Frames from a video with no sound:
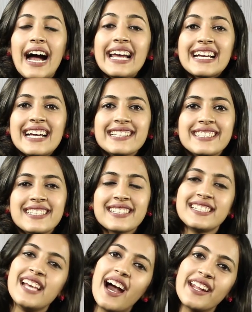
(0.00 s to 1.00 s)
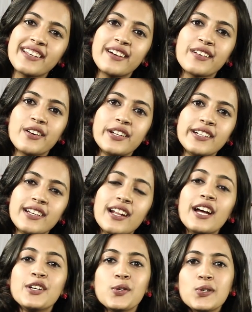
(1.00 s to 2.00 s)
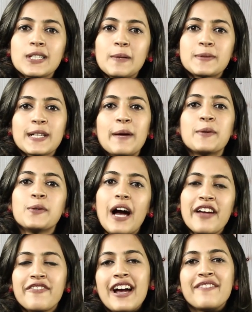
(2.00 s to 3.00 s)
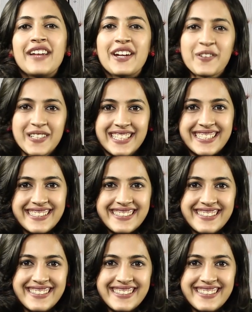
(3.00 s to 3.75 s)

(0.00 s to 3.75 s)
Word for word: హాయ్ గైస్ దిస్ ఇస్ నిహారిక కొనిడలా డూ సబ్స్క్రైబ్ టు ఐ ఫైవ్ నెట్వర్క్